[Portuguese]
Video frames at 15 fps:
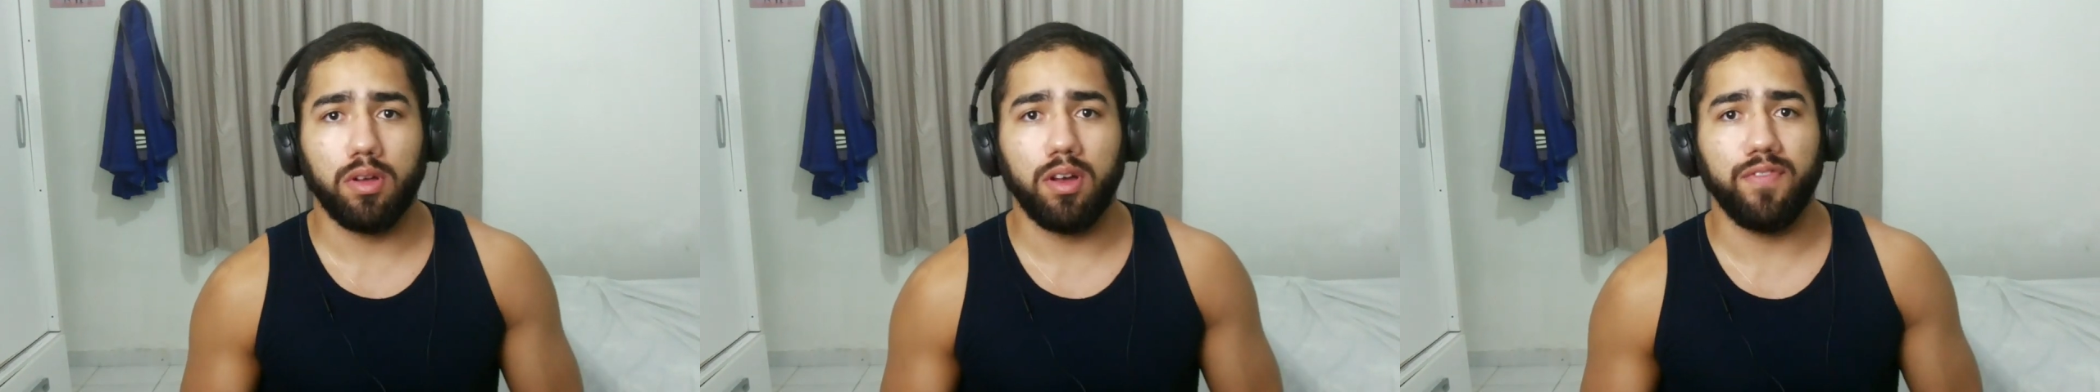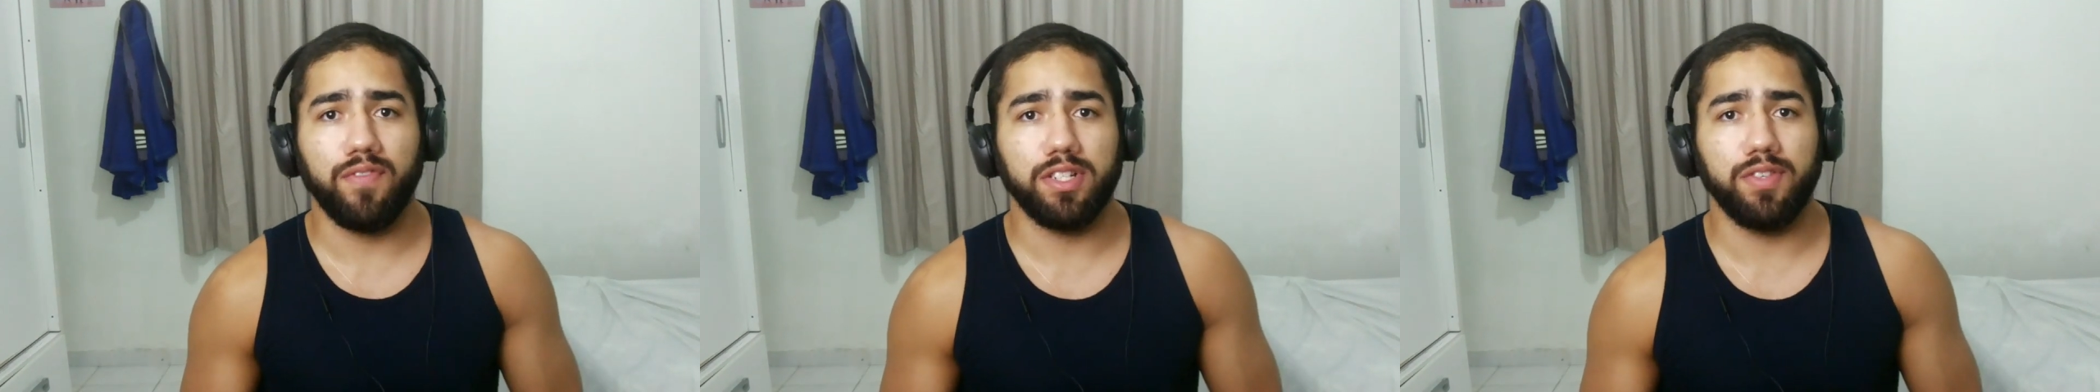
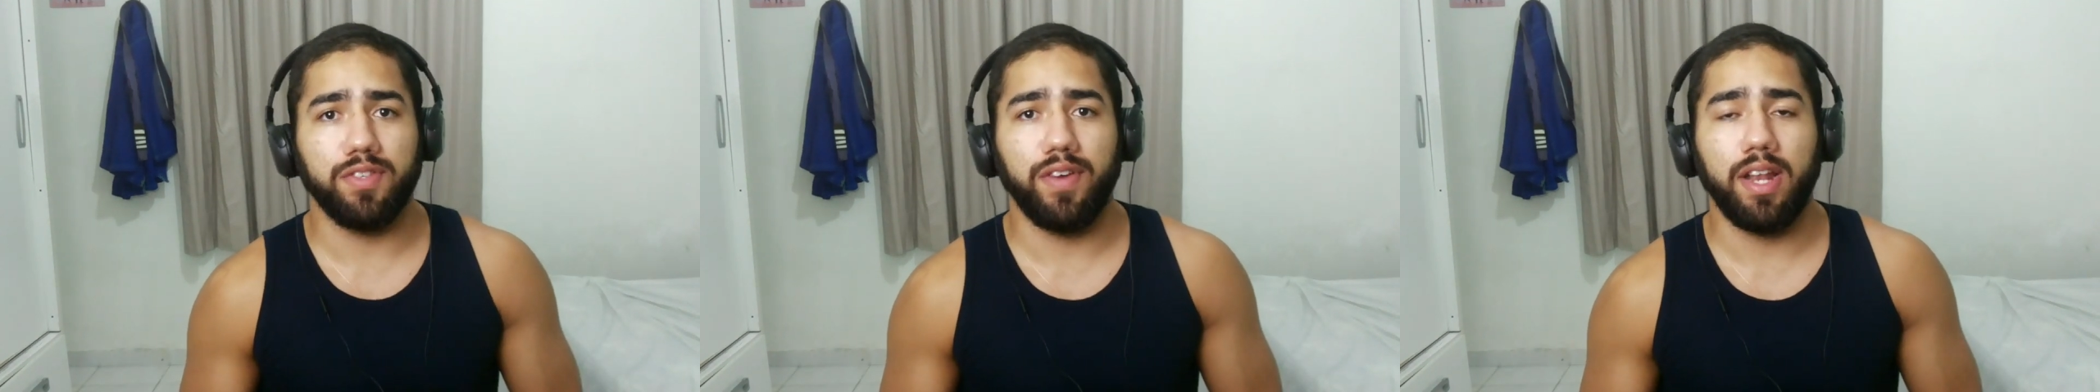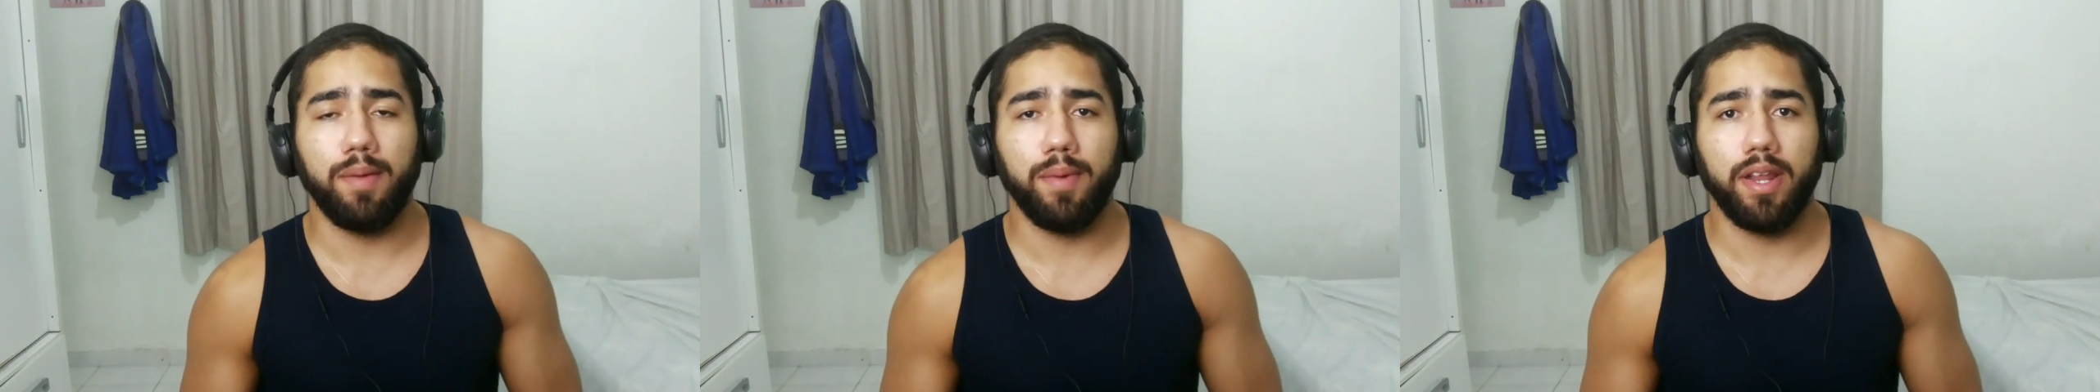tá com a
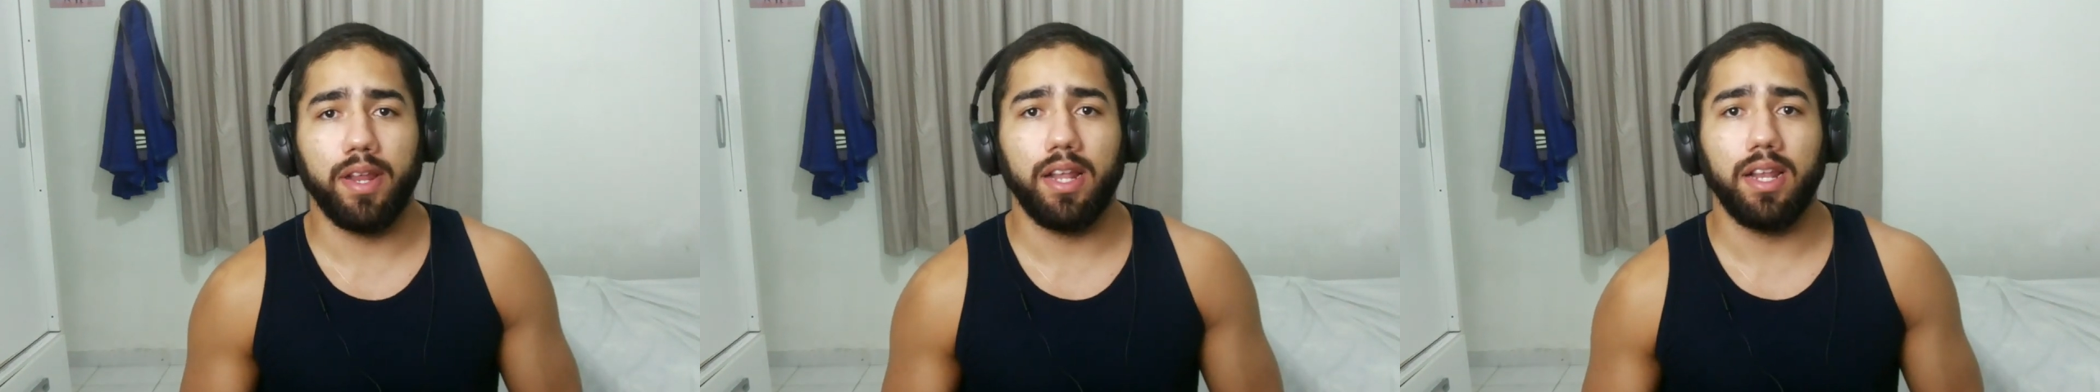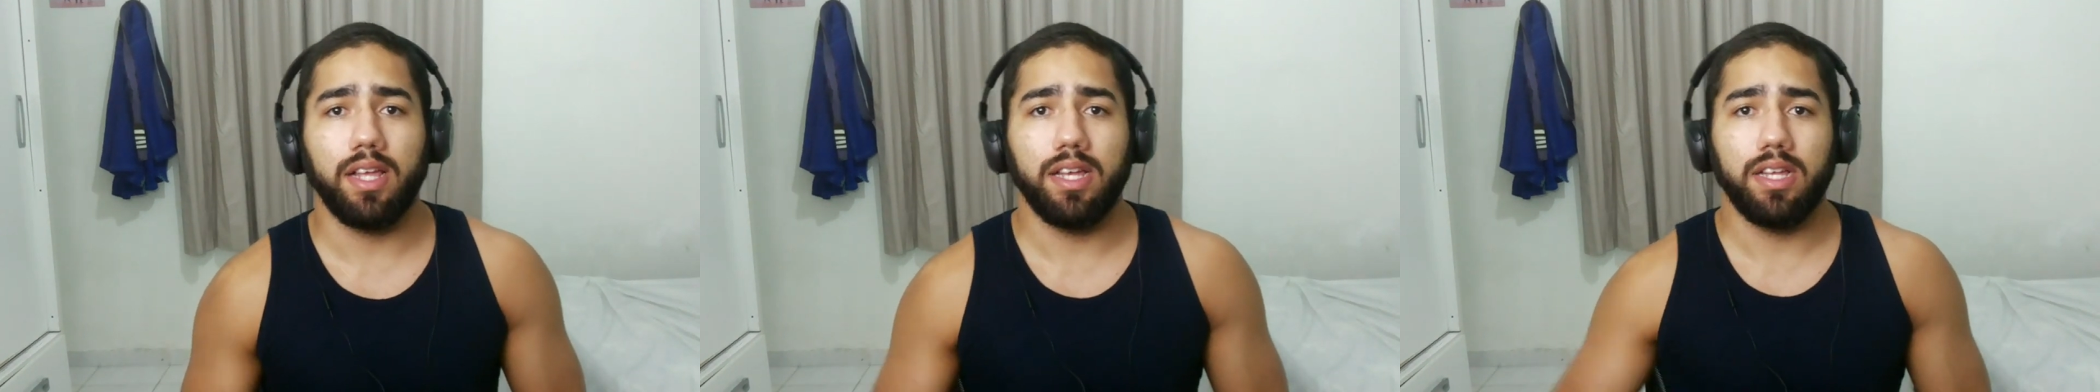faixa verde e
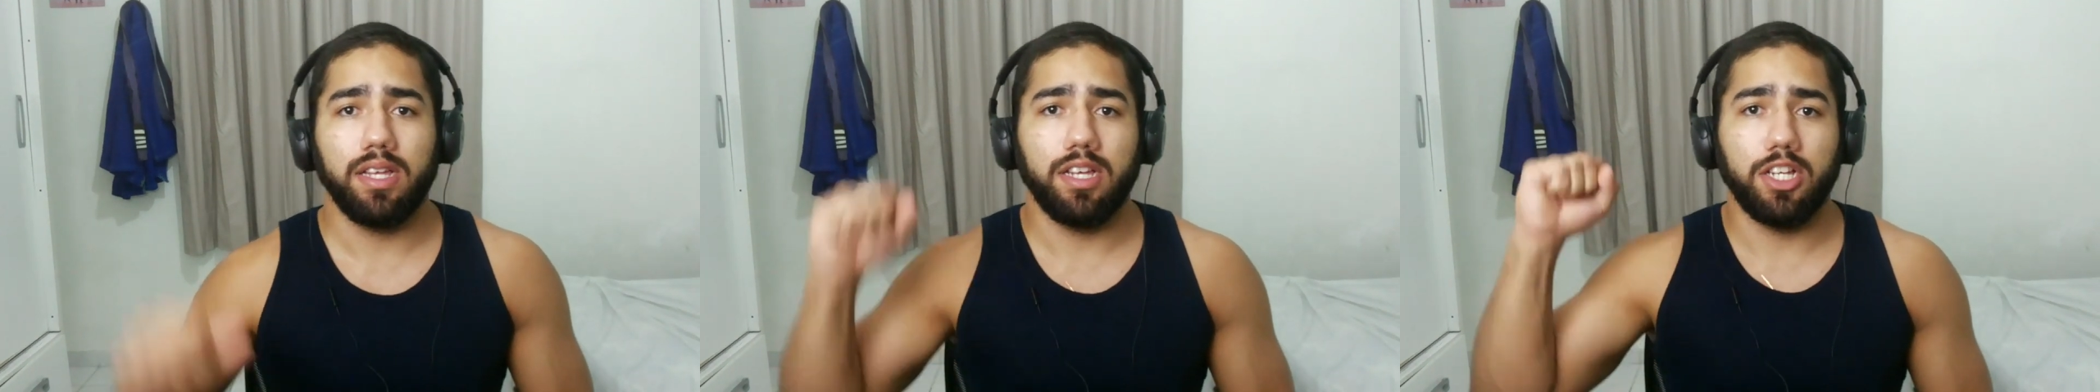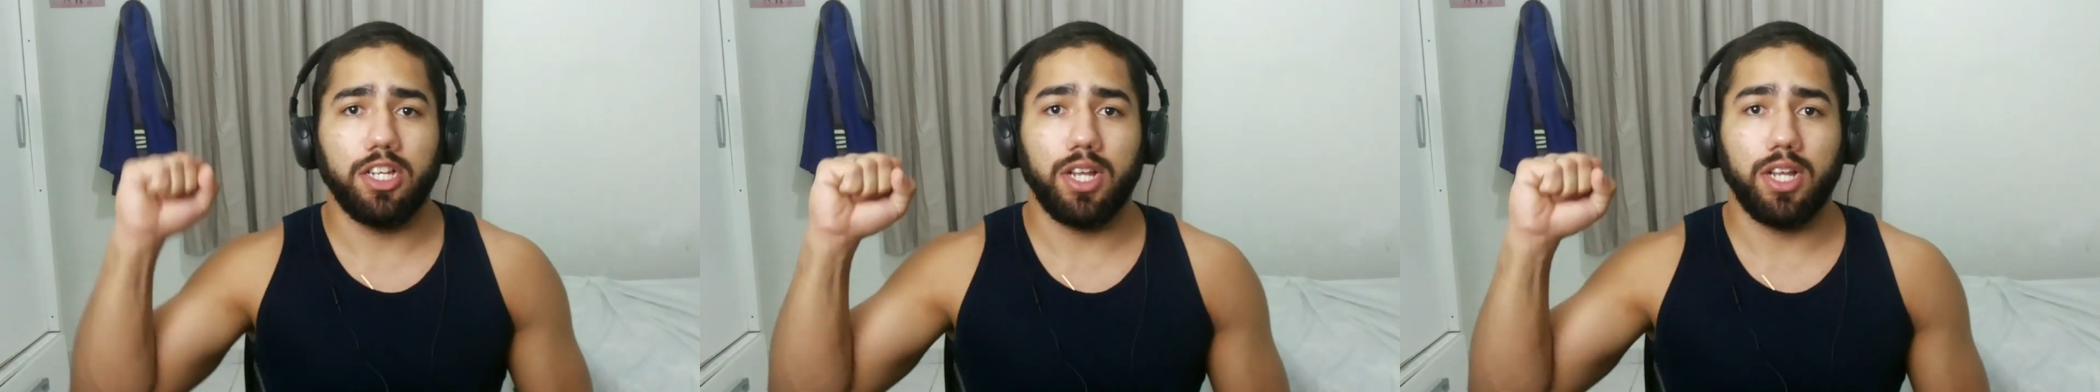amarela,